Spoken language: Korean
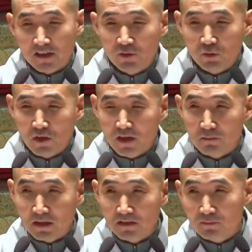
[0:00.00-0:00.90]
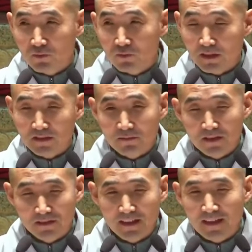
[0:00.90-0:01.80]
인도에 맞는 풍으로
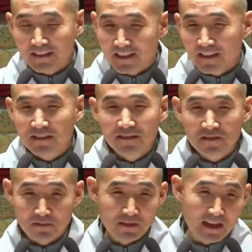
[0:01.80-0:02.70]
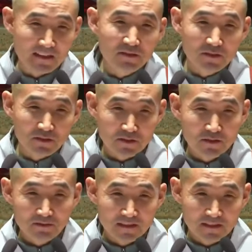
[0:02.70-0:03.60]
만들면 약간 그런 재미가 안
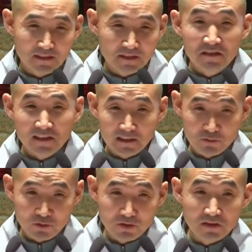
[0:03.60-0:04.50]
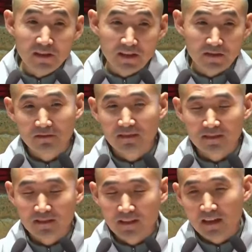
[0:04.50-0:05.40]
느껴져요. 현실감이 좀 덜 나요.
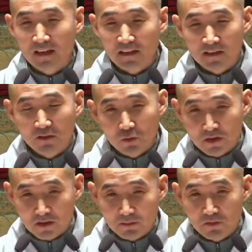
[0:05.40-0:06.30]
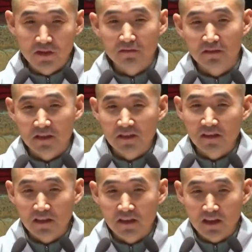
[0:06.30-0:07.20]
그런데 인도에서 직접
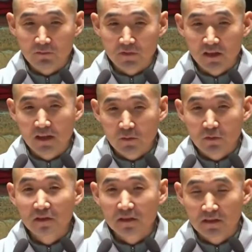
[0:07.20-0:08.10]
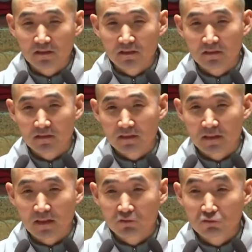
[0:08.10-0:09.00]
제작을 했기 때문에 훨씬 어,
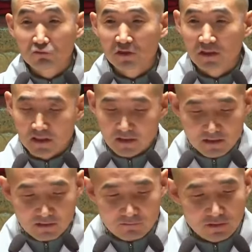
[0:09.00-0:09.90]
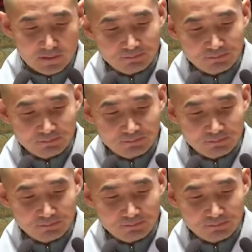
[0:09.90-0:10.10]
이렇게 수긍력이 생기더라고요.